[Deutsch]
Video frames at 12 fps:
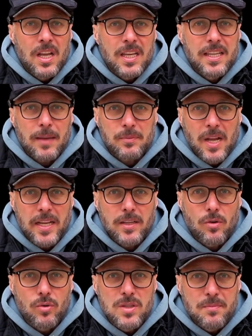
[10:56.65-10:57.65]
Ich habe keine
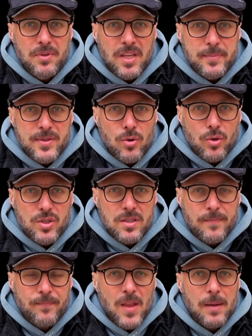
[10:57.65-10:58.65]
großen Betriebskosten,